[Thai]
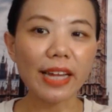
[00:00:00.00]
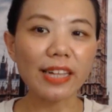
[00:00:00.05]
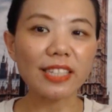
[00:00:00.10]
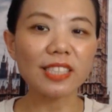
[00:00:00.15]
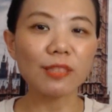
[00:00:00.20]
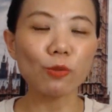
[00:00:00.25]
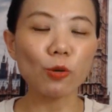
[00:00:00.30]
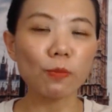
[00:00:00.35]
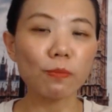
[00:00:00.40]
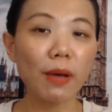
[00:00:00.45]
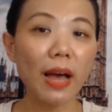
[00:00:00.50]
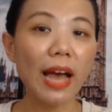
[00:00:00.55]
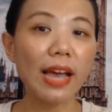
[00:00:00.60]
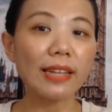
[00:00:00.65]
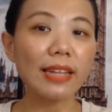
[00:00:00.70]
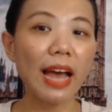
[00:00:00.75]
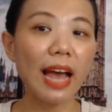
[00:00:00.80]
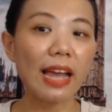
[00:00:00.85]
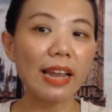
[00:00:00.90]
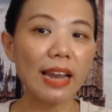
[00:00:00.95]
งสมุนไพร
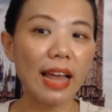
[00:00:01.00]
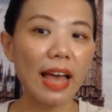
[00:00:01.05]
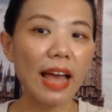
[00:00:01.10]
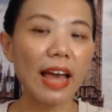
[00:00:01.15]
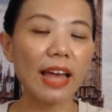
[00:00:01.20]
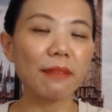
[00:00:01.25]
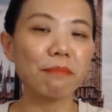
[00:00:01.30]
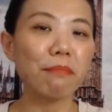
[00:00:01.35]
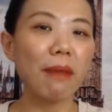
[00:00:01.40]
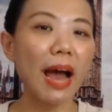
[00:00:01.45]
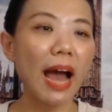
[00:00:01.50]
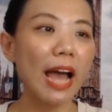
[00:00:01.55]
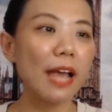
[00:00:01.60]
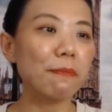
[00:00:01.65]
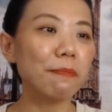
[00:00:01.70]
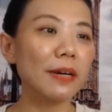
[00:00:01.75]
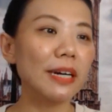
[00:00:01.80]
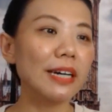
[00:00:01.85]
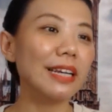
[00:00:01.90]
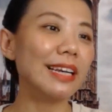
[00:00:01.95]
ไทยแลนด์บาย
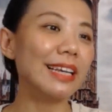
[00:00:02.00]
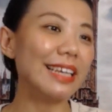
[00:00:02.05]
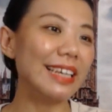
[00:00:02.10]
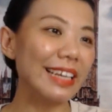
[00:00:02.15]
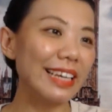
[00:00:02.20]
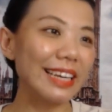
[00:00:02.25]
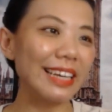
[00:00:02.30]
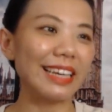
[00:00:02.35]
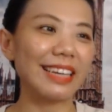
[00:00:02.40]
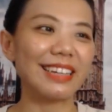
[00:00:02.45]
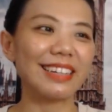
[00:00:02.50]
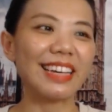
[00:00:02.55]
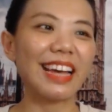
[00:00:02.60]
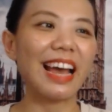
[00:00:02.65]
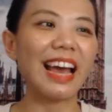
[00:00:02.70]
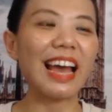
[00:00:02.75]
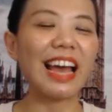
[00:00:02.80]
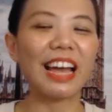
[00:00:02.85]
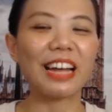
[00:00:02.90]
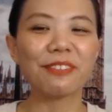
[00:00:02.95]
เพอร์ลี่
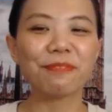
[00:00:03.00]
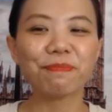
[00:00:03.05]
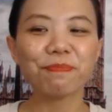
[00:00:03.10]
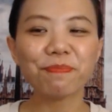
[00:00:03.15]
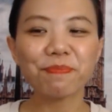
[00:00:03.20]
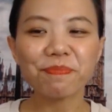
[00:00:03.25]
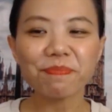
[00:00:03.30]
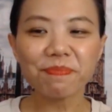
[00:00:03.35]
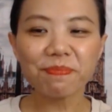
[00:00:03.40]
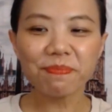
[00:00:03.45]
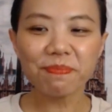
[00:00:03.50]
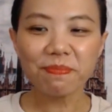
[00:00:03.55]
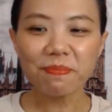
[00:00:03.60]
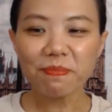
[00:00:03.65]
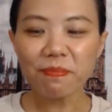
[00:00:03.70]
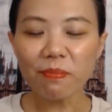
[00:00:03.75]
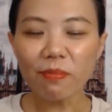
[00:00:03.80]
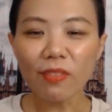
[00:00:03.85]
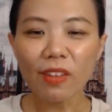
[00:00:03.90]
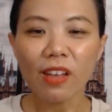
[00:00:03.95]
อ่ะ
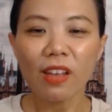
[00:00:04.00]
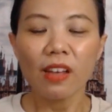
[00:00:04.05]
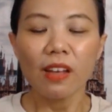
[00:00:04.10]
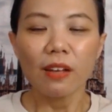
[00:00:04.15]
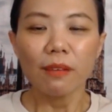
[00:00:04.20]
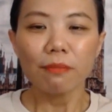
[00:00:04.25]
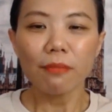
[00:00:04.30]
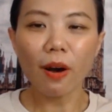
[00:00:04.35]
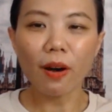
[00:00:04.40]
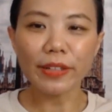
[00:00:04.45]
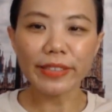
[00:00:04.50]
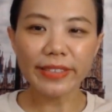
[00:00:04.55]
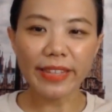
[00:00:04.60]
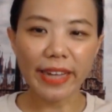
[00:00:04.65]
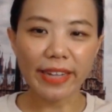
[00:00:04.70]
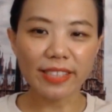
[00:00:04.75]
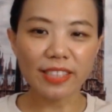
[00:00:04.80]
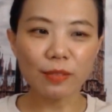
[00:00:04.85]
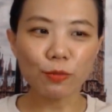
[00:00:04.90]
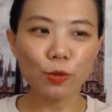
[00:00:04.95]
หมอเส
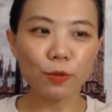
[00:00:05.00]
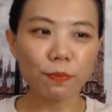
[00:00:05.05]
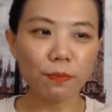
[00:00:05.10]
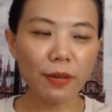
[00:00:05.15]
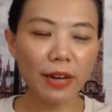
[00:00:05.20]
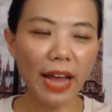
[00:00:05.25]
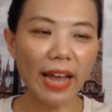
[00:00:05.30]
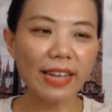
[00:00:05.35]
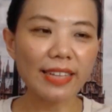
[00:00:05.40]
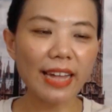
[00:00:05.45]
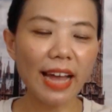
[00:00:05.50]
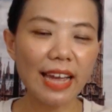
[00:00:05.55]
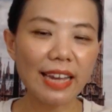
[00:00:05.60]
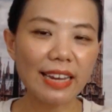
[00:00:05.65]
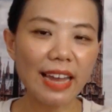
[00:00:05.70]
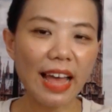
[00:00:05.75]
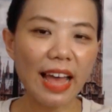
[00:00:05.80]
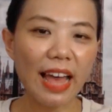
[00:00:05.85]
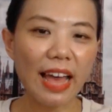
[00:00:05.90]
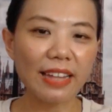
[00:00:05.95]
งสมุนไพรไทย
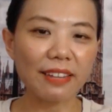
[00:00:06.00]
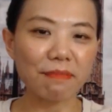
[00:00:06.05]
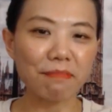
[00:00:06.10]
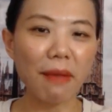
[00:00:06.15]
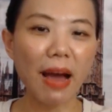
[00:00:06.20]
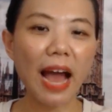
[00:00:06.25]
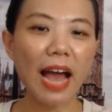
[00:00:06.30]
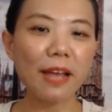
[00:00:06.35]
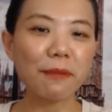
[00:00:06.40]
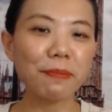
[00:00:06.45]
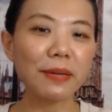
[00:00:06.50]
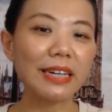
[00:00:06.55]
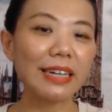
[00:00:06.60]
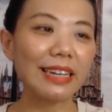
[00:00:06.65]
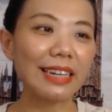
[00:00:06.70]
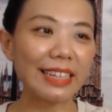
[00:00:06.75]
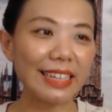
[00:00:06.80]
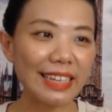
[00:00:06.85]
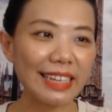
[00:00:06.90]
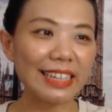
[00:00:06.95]
แลนด์บายเพอ
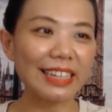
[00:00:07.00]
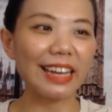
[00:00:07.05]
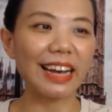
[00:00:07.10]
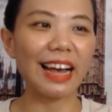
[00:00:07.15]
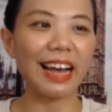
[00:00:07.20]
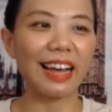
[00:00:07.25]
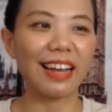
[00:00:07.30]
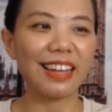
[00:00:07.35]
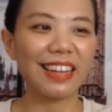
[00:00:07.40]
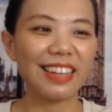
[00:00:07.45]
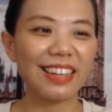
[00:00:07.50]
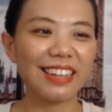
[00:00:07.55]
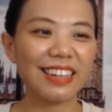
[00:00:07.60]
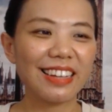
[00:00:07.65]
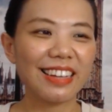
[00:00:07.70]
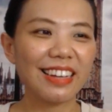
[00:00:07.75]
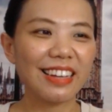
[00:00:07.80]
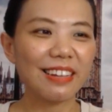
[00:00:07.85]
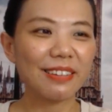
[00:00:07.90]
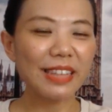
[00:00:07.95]
ร์ลี่ค่ะ
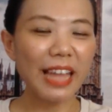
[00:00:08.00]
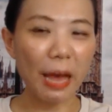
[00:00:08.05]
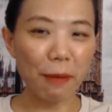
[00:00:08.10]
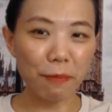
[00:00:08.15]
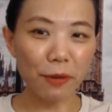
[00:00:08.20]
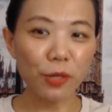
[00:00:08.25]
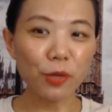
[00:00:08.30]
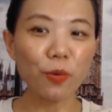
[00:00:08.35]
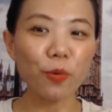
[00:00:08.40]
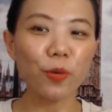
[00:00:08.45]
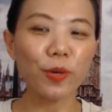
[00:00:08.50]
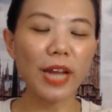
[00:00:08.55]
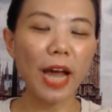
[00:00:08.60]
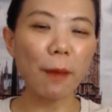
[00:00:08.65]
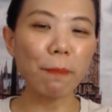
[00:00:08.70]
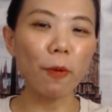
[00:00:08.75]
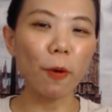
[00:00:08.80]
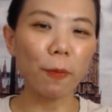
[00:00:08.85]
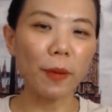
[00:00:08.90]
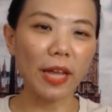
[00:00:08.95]
เนี่ยไปดูหน้า
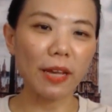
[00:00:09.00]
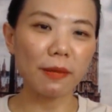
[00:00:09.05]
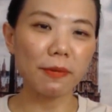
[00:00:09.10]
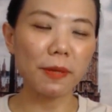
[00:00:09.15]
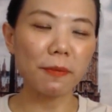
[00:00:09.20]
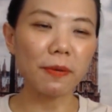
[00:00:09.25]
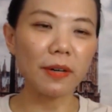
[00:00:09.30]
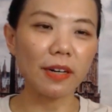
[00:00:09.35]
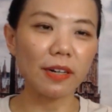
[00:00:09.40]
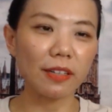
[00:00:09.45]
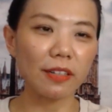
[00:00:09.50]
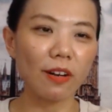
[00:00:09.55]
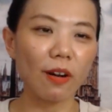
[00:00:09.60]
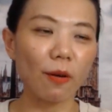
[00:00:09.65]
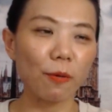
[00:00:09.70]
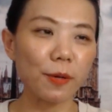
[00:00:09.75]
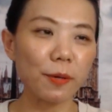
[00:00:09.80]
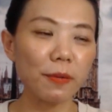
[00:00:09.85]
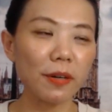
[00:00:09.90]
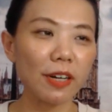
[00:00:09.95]
ปกเพจที่เพลินของ
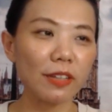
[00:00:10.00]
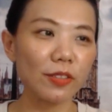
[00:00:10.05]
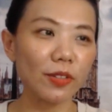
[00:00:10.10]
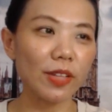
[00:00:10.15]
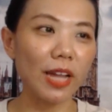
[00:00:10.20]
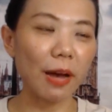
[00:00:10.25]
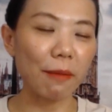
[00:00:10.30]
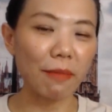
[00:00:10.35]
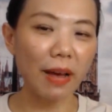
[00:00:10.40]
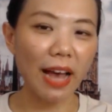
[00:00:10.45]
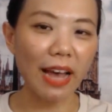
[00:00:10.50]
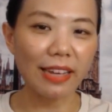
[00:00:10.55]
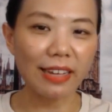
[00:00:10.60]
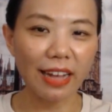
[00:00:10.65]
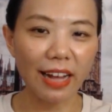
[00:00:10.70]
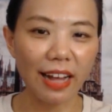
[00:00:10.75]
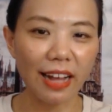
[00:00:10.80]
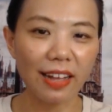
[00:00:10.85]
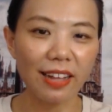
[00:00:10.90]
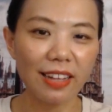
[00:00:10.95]
พี่เพลินจอยทำให้
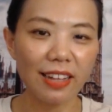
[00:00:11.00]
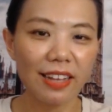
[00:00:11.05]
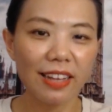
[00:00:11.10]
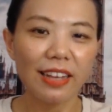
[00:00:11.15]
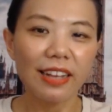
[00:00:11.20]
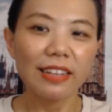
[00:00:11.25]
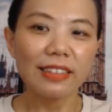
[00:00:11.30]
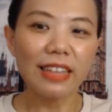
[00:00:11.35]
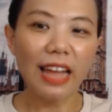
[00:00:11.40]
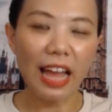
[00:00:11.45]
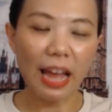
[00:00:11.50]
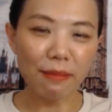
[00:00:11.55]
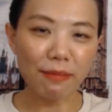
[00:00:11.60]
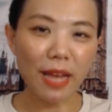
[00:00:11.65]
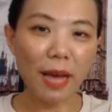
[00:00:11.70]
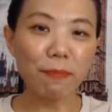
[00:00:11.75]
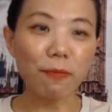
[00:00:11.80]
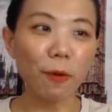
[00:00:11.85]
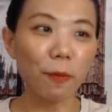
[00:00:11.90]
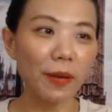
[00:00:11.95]
นะคะแถมห
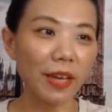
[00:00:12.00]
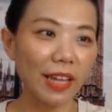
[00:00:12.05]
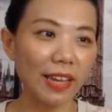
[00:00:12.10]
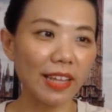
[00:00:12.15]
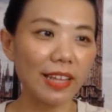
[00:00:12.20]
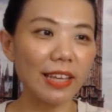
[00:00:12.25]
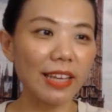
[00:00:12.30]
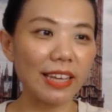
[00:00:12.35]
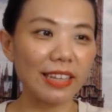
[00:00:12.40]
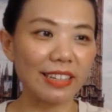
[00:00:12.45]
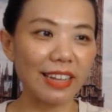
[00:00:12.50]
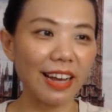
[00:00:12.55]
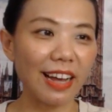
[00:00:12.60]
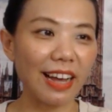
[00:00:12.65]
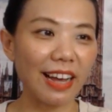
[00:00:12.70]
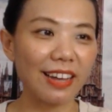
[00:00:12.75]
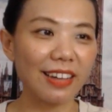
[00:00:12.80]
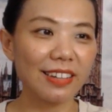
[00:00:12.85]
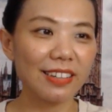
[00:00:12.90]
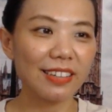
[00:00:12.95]
น้าปกเพจอีกนะ
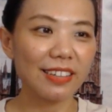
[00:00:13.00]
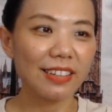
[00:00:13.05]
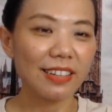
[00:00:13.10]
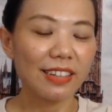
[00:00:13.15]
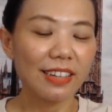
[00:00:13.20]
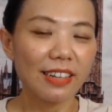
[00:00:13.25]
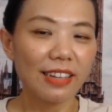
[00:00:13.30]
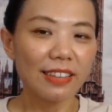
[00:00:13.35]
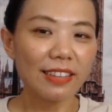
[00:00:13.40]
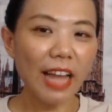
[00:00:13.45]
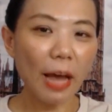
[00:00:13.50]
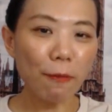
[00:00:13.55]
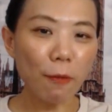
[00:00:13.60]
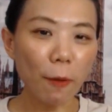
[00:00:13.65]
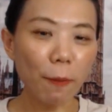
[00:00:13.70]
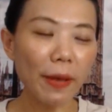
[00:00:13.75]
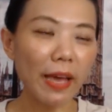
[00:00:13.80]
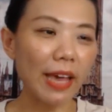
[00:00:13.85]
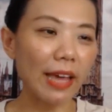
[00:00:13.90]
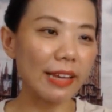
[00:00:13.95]
คะหน้าป
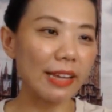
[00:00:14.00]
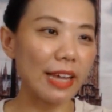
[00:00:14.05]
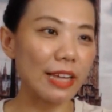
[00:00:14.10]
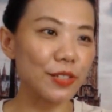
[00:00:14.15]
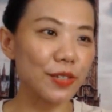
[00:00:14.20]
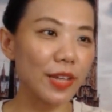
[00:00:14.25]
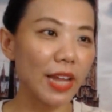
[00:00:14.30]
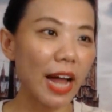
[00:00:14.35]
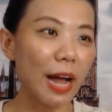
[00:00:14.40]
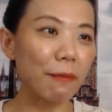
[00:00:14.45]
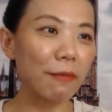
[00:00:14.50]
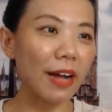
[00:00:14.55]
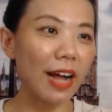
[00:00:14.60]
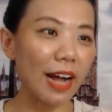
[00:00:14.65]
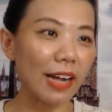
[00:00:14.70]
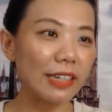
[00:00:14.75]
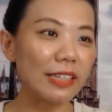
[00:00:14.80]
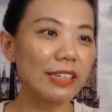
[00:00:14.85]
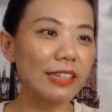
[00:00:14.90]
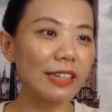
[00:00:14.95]
กเพจเนี่ยจอยทำครั้
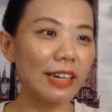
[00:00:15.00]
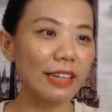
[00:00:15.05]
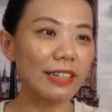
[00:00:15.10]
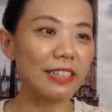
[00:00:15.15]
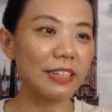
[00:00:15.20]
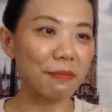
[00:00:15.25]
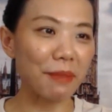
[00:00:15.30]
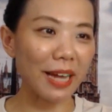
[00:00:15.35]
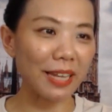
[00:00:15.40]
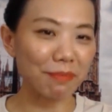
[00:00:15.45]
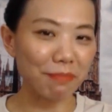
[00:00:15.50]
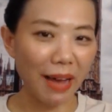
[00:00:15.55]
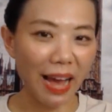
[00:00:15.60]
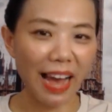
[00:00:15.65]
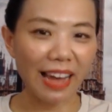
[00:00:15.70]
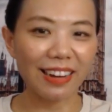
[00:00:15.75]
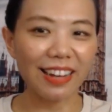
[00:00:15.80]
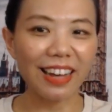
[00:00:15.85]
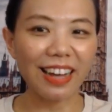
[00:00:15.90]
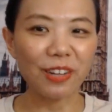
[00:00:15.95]
งหนึ่งอ่ะหนึ่งพันบาท
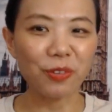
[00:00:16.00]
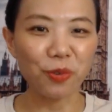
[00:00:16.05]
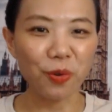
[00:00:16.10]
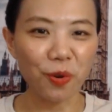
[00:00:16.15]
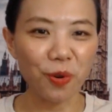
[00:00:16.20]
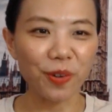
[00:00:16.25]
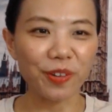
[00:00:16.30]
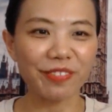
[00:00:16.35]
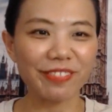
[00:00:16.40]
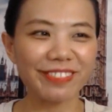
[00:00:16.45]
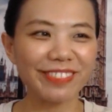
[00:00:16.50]
นะคะทุกคน